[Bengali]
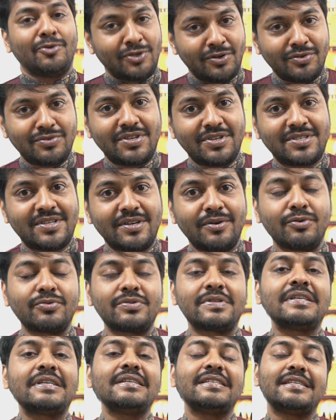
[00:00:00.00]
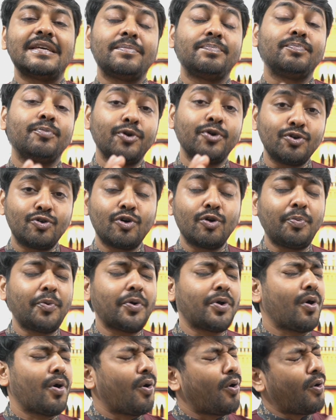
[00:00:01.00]
বোঝানোর চেষ্টা করছি যে
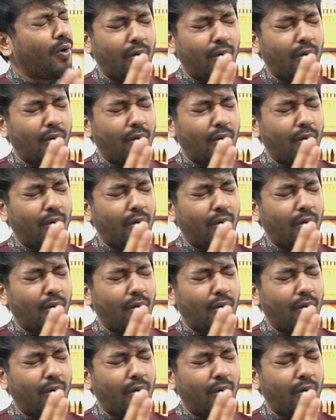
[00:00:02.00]
পরিকল্পনা